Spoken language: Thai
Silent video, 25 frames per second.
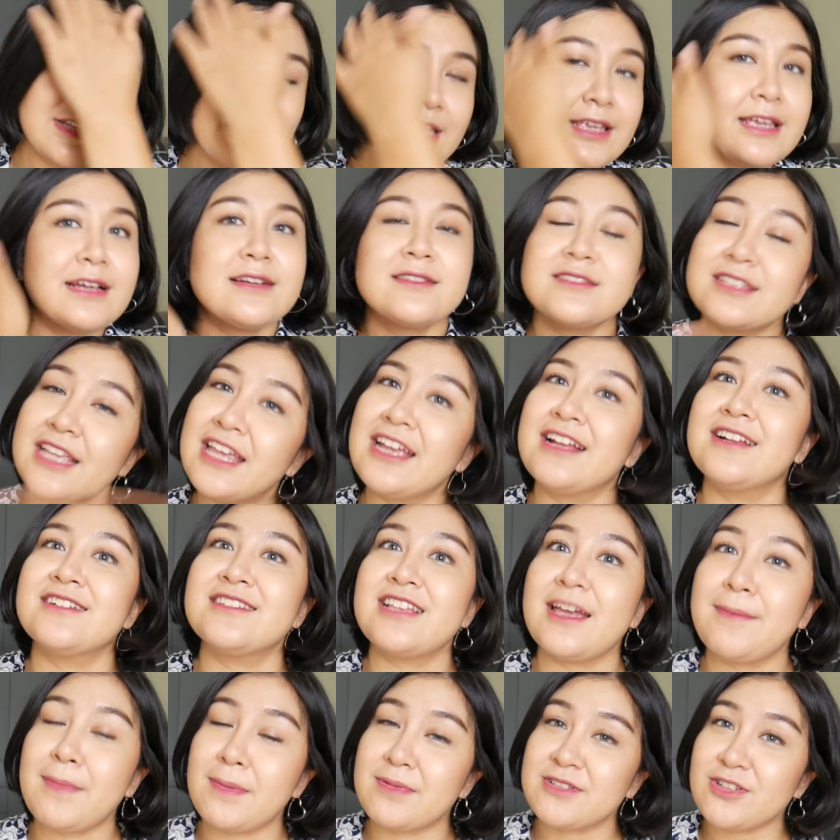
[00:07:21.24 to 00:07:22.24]
ถ้ายังซิง
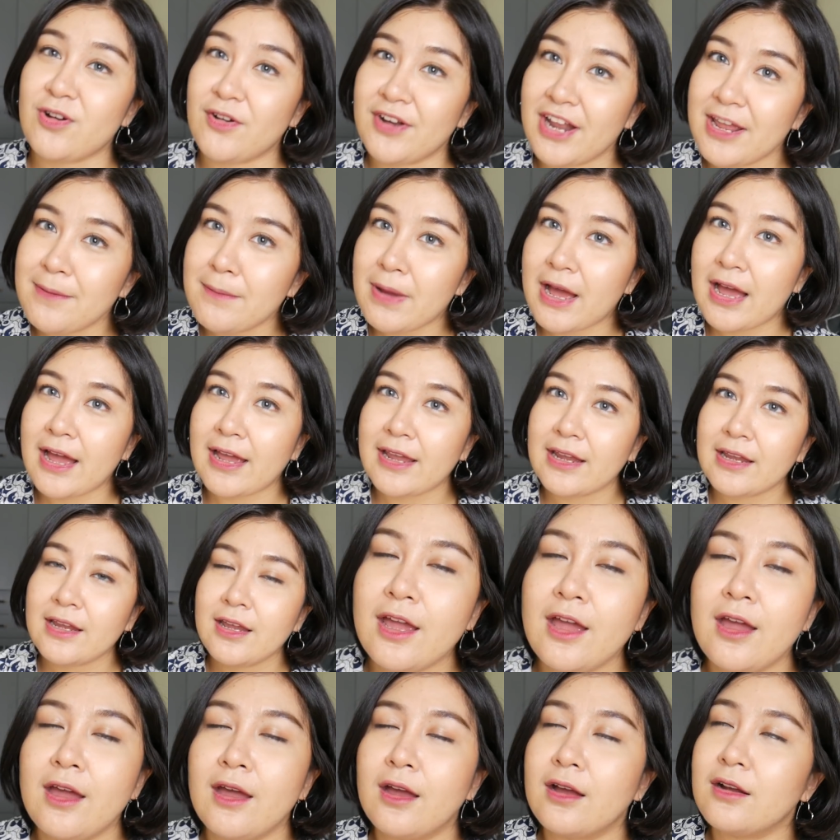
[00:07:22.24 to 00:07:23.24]
ใส่แบบสอดได้ไหม
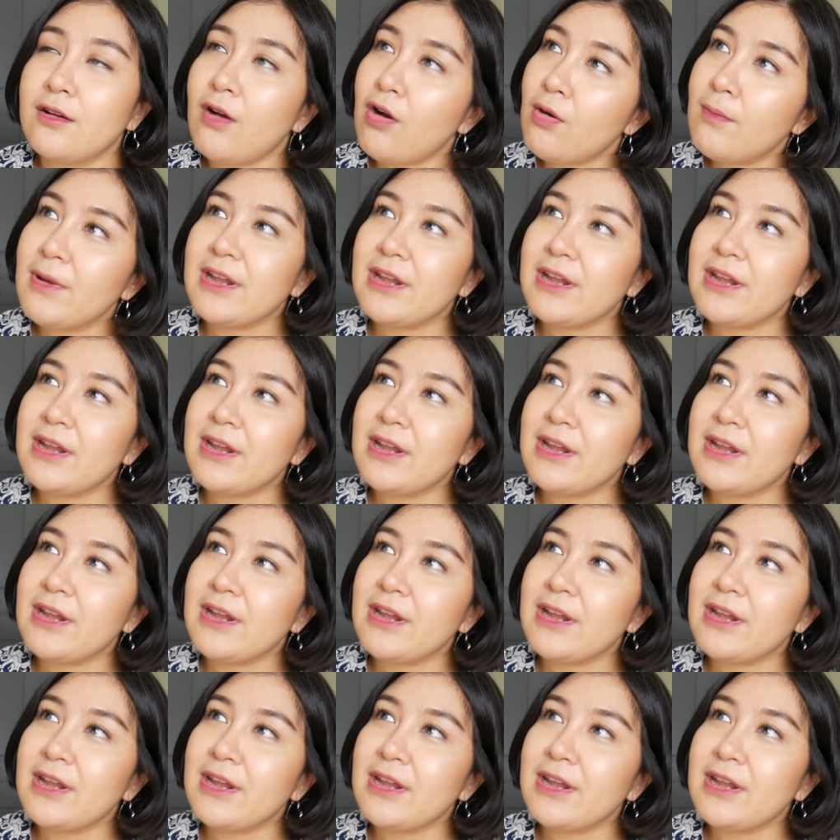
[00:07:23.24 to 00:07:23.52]
ก็